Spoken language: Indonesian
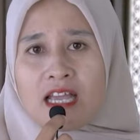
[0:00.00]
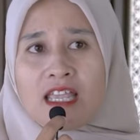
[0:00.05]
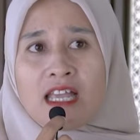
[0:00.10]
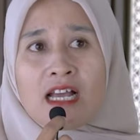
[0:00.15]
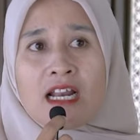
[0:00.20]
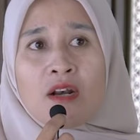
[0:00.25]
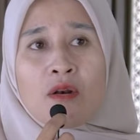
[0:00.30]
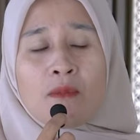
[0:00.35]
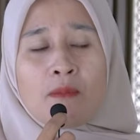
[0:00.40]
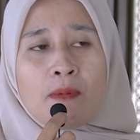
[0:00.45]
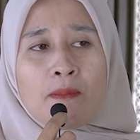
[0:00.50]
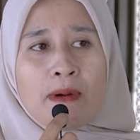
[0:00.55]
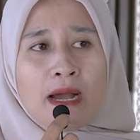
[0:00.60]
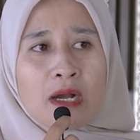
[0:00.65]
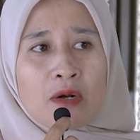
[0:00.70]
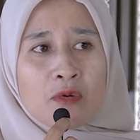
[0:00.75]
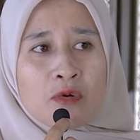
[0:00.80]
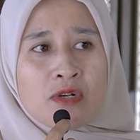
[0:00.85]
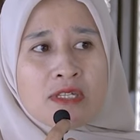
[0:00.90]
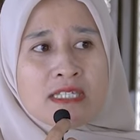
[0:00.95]
kita yang lebih
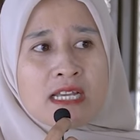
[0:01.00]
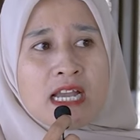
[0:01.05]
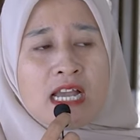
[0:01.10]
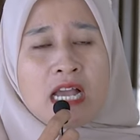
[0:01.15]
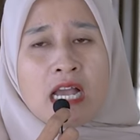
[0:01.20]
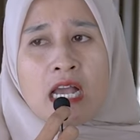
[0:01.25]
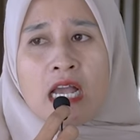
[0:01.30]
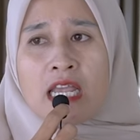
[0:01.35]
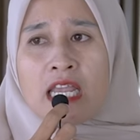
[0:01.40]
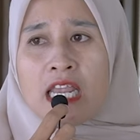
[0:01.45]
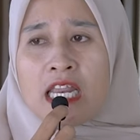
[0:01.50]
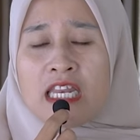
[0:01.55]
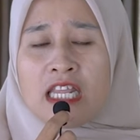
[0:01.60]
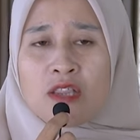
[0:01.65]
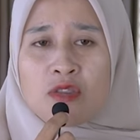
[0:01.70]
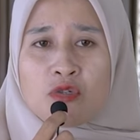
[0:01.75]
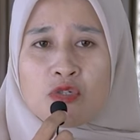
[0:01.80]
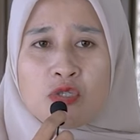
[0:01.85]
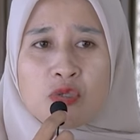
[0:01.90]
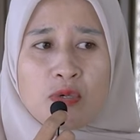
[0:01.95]
bagus.
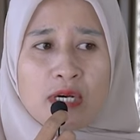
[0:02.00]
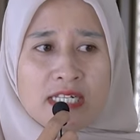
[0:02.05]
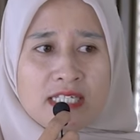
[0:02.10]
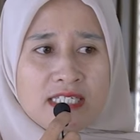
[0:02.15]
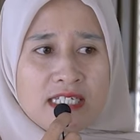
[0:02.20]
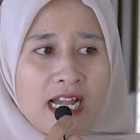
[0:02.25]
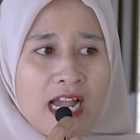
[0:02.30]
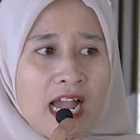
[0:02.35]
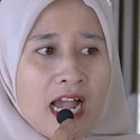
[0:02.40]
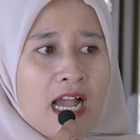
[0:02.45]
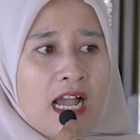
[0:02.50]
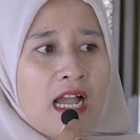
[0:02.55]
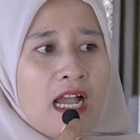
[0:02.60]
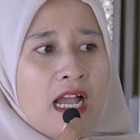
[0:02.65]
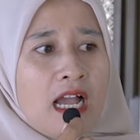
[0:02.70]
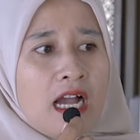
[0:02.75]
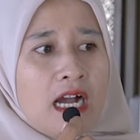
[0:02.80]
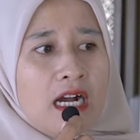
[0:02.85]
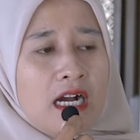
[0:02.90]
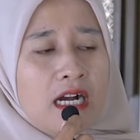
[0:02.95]
Ini tujuannya
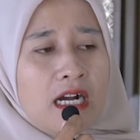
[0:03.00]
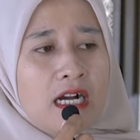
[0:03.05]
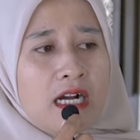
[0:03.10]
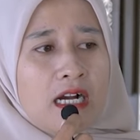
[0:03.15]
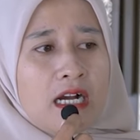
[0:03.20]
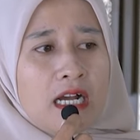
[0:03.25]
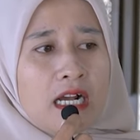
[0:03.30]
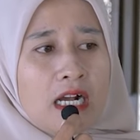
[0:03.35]
uh,